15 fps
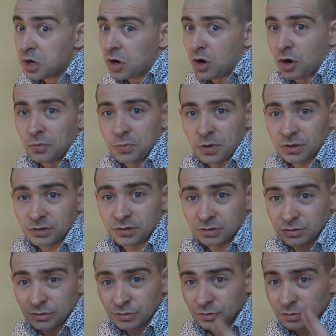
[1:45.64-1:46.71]
en mode
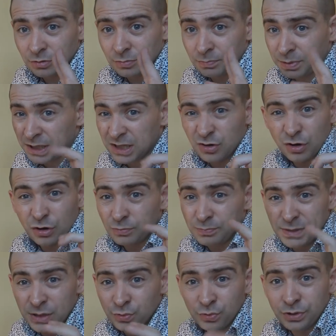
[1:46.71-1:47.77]
euh, bricole,
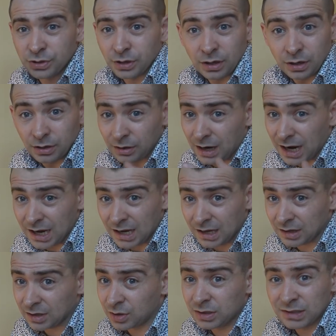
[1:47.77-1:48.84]
bidouille, euh,
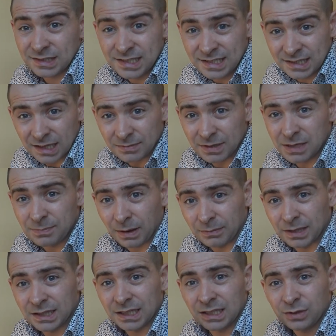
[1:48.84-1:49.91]
un système qui
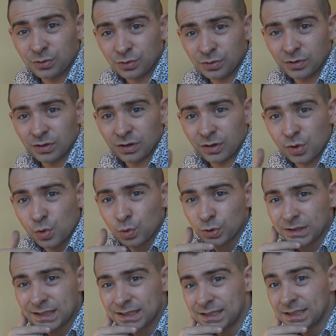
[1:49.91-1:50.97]
permettait de
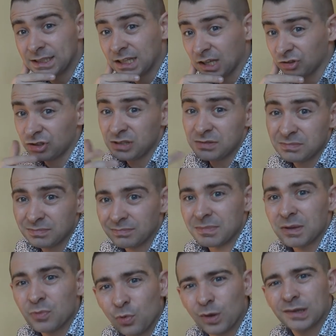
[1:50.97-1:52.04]
compter l'énergie,
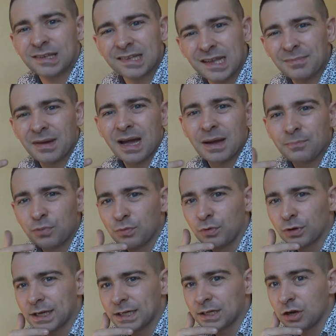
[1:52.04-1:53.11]
mais bon, un système un peu
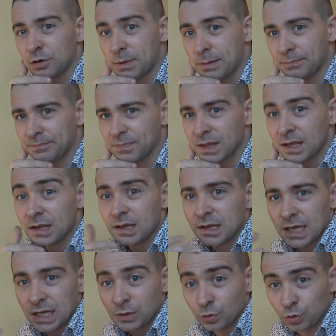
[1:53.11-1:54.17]
bancal quand même.
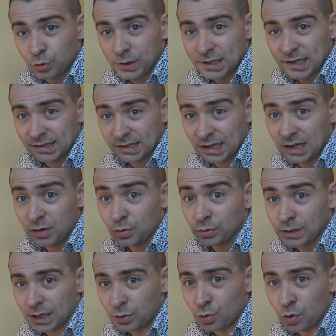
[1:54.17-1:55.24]
Et donc suite à ça, on
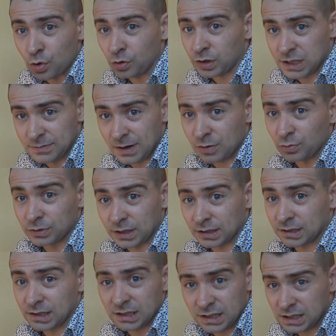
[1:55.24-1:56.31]
a Laurent qui m'a
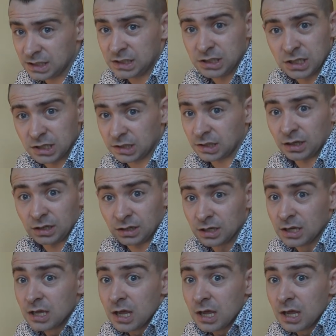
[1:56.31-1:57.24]
contacté, qui est un,